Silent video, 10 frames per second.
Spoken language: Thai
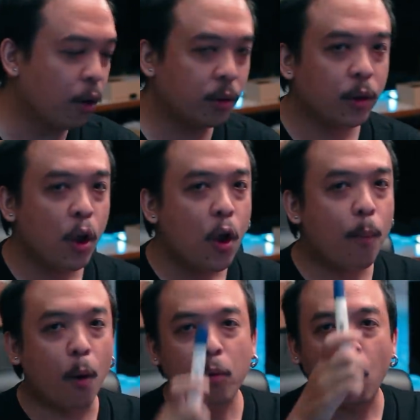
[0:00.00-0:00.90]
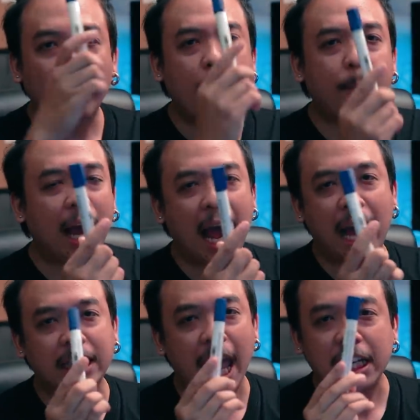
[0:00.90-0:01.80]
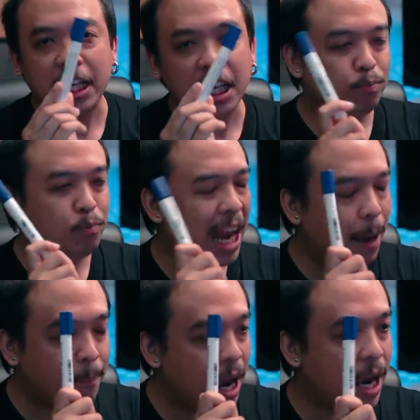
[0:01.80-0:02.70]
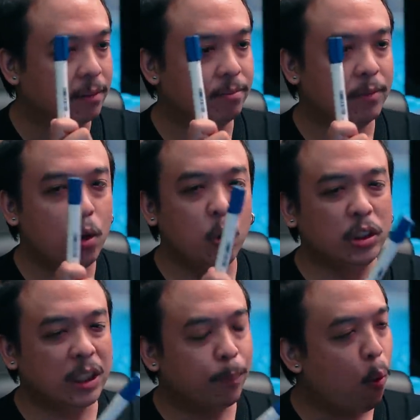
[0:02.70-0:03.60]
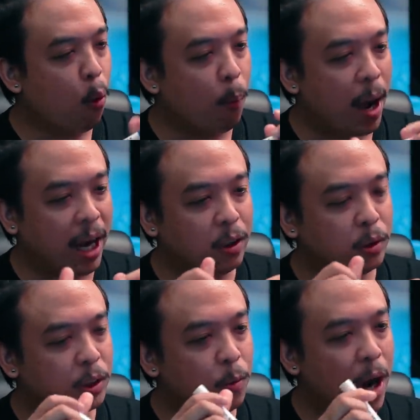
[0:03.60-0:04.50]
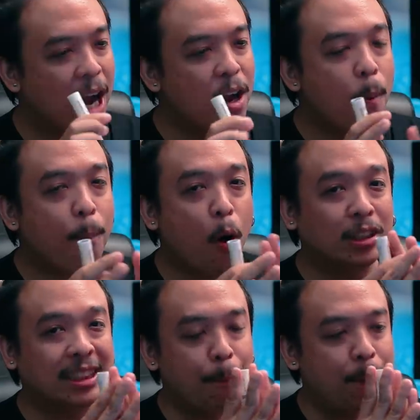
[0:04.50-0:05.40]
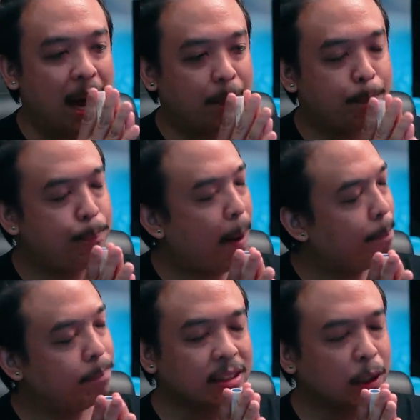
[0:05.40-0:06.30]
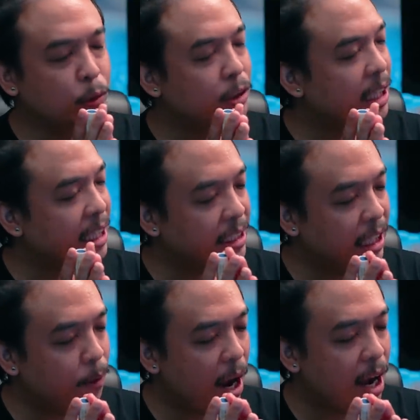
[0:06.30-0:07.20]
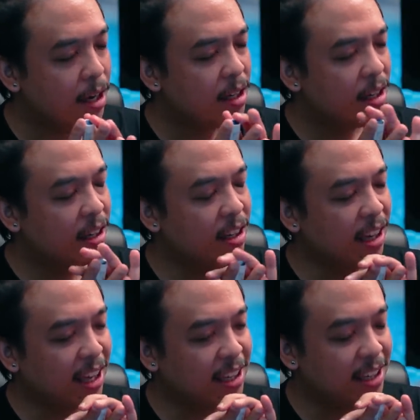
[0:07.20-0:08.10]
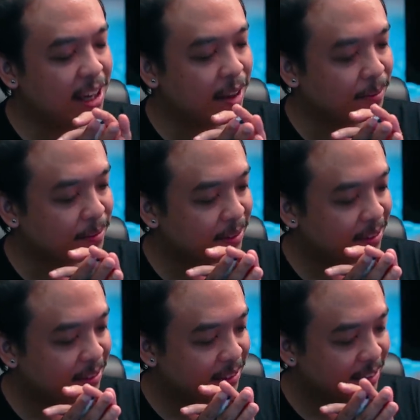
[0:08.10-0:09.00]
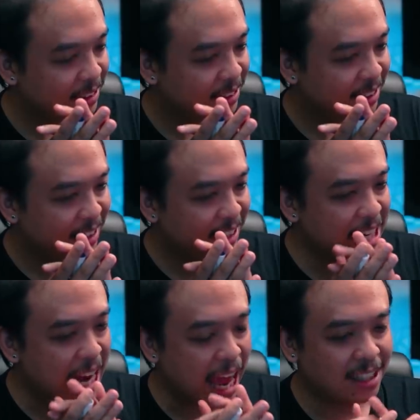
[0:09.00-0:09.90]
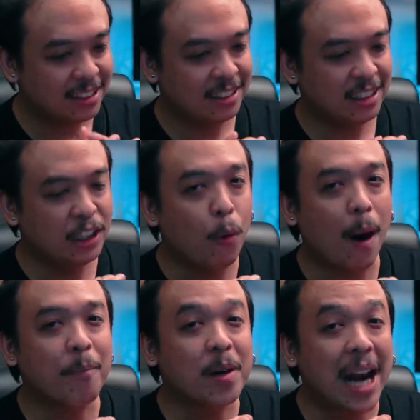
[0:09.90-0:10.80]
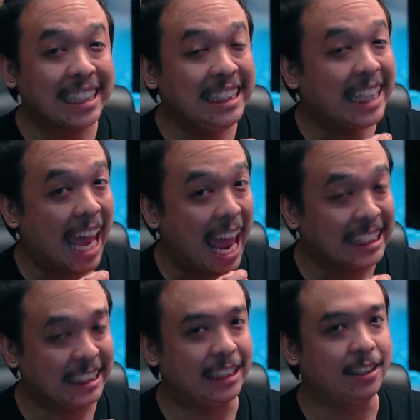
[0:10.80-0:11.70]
มุติผมหลงรักปากกาแท่งนี้รักมาก รู้สึกผูกพันรู้สึกว่าพอสัมผัสปั๊บจะรู้สึกได้ทันทีว่าเฮ้ยไอ้เฮียนี่แหละ คือความรักที่แท้จริง